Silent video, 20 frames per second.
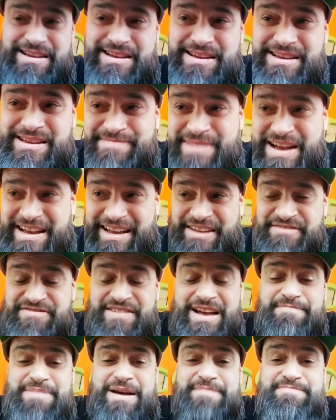Il m'a griffé
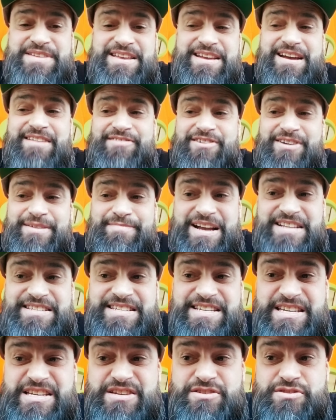un papier avant, il m'a
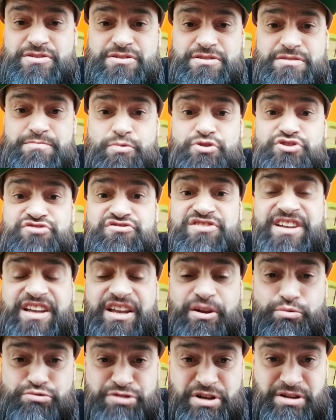dit euh, Moi, je veux écrire
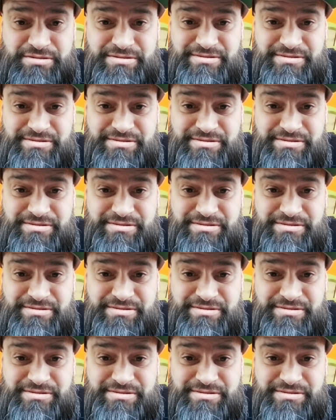rouge.